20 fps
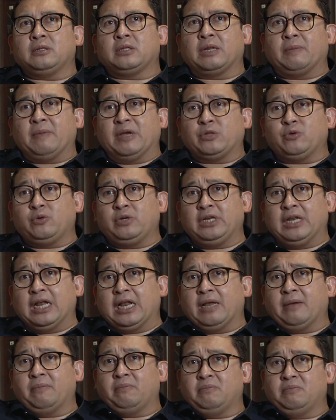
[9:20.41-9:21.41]
termasuk di
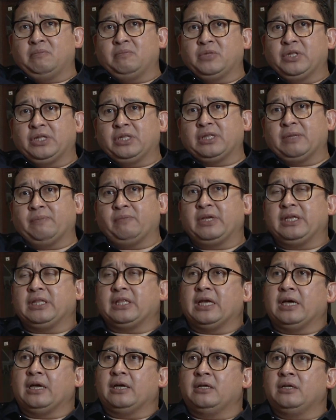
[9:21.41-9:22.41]
dalam hmm. sistem
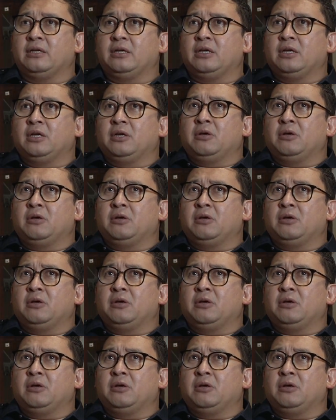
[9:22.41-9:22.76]
kita. Yeah.